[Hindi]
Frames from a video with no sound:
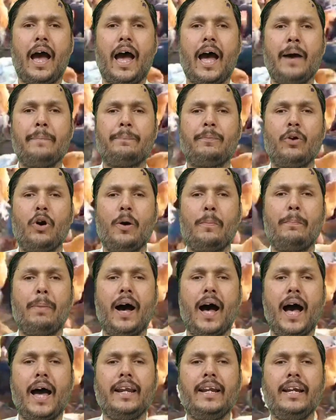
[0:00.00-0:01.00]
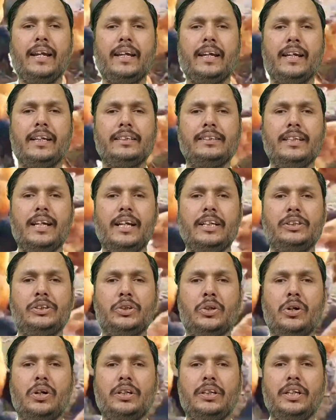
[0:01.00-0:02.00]
आपको बारीकी से
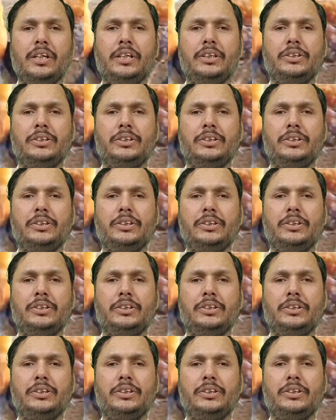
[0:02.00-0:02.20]
छोटी